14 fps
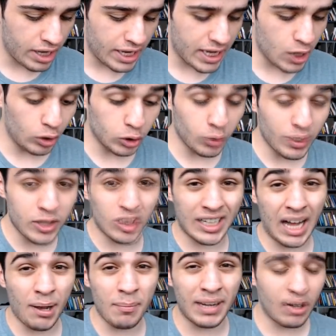Enquanto isso, a
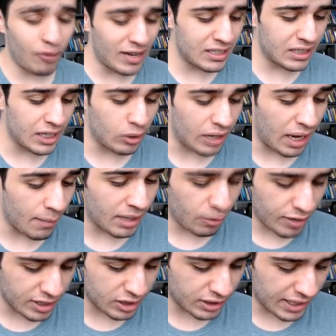cabana faz dano. A cabana
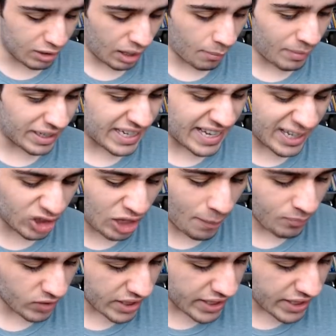faz dano, a cabana irrita.